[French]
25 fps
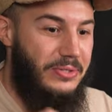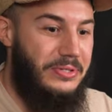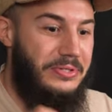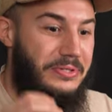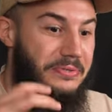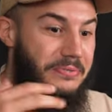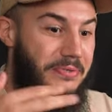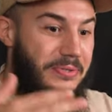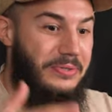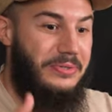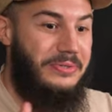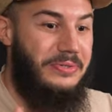que
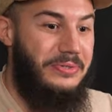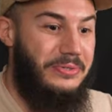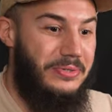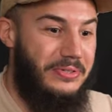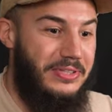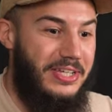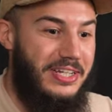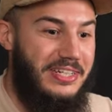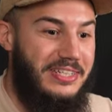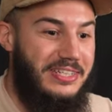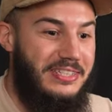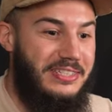j'envoie aux
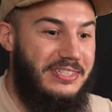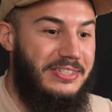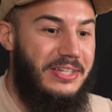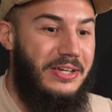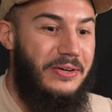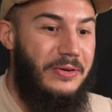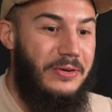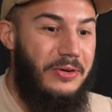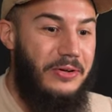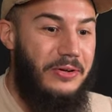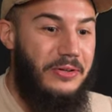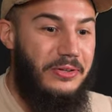journalistes
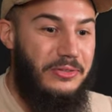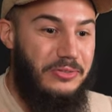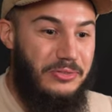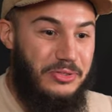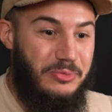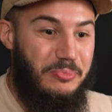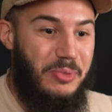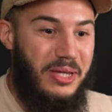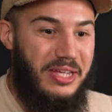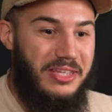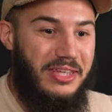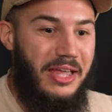euh, du
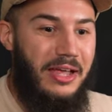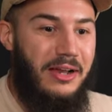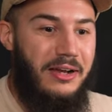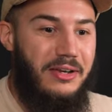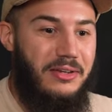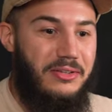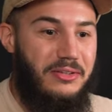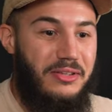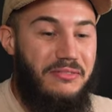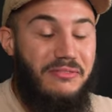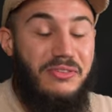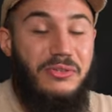
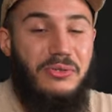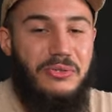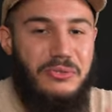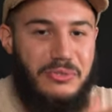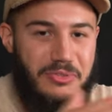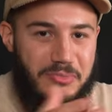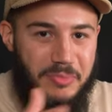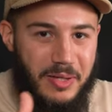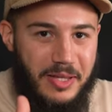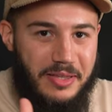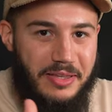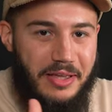spectacle, c'est une vidéo
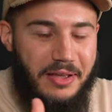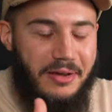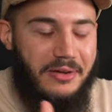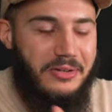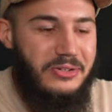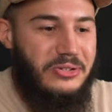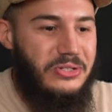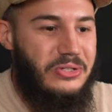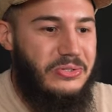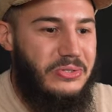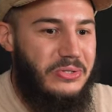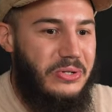du
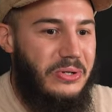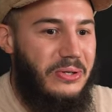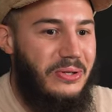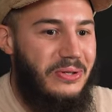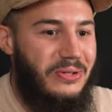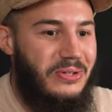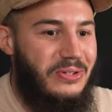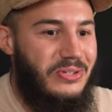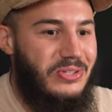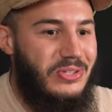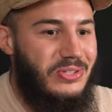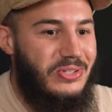spectacle, je,
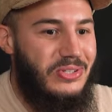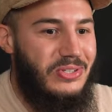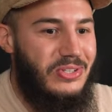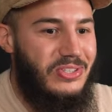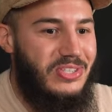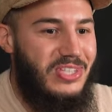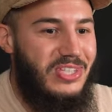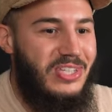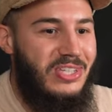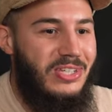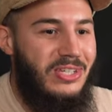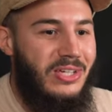leur, je,
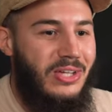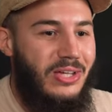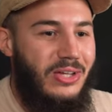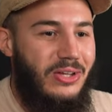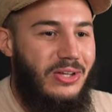dis,